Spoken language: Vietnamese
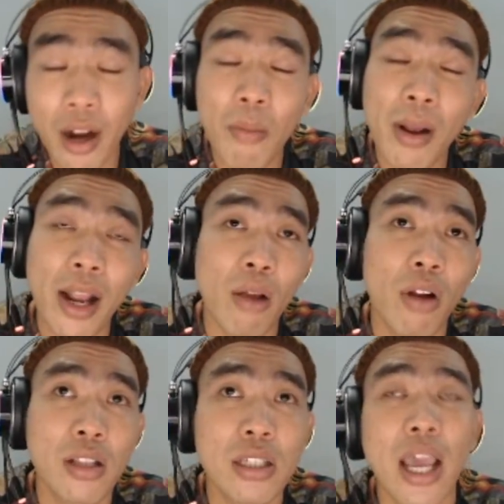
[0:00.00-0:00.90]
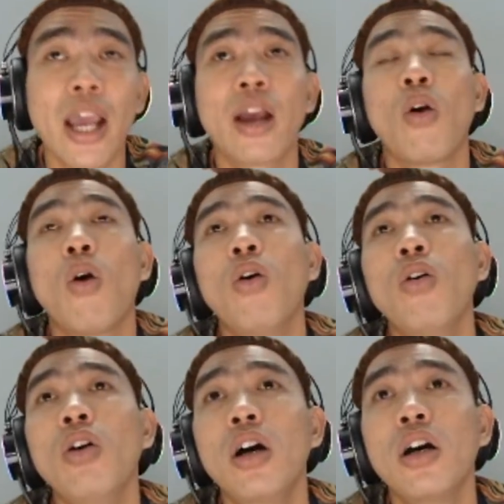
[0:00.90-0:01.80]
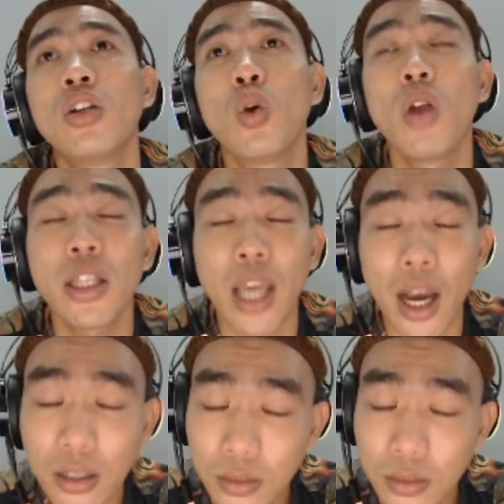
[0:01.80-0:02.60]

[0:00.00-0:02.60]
đó mới leo lên xe của ờ, chú đó chở